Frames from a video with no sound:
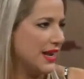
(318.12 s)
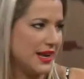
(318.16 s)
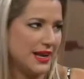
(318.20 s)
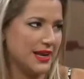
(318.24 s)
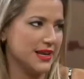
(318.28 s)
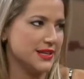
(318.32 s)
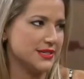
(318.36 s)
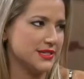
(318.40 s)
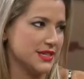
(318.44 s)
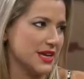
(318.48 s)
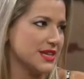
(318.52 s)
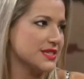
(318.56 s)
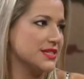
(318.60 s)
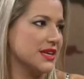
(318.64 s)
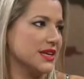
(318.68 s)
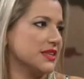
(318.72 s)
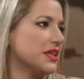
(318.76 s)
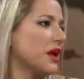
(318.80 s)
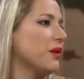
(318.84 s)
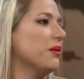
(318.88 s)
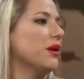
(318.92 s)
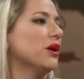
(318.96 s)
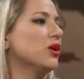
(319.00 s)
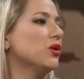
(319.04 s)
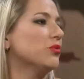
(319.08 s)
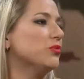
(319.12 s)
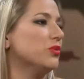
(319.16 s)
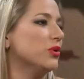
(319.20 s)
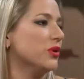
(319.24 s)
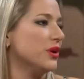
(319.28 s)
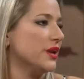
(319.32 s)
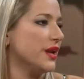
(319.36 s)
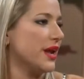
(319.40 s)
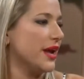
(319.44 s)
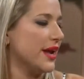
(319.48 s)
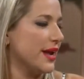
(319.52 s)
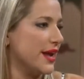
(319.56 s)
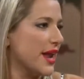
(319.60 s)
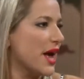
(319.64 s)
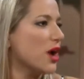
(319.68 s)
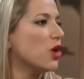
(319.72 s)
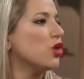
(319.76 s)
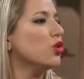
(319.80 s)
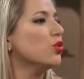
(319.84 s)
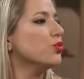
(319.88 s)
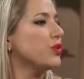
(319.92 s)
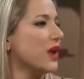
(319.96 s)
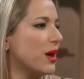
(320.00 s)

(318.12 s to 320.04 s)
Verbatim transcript: el, jazz estaba como, era, era